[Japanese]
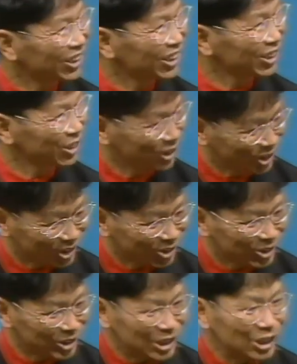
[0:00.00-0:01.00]

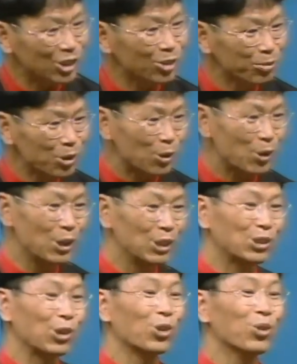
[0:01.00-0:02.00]
遅いけども
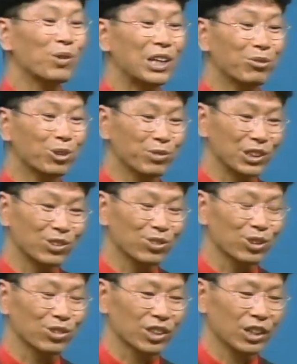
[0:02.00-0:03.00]
その前もびっく
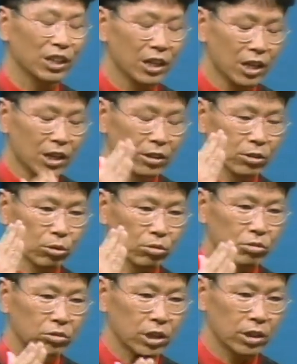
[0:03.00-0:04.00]
りですね
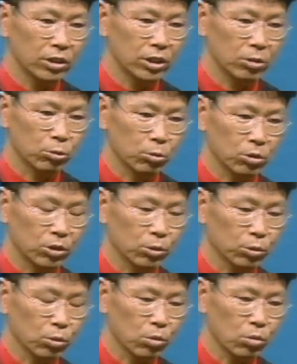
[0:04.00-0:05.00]
6歳の時に
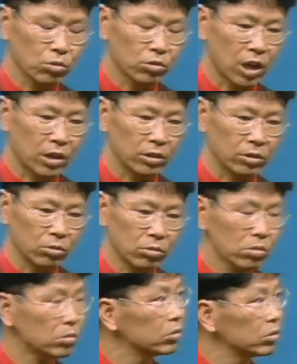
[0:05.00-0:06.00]
お父さん
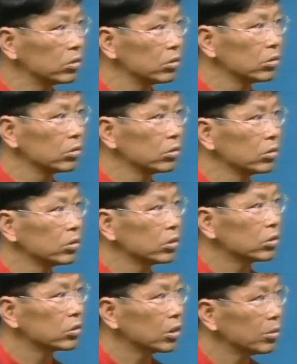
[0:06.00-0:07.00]
の
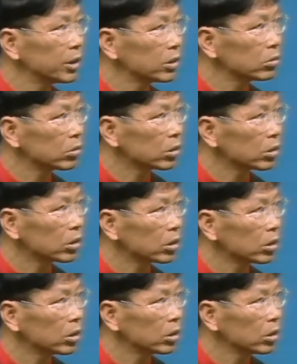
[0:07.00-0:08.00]
膝枕で
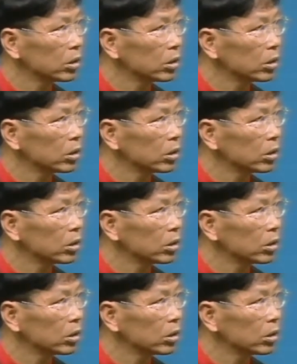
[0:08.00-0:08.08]
枕で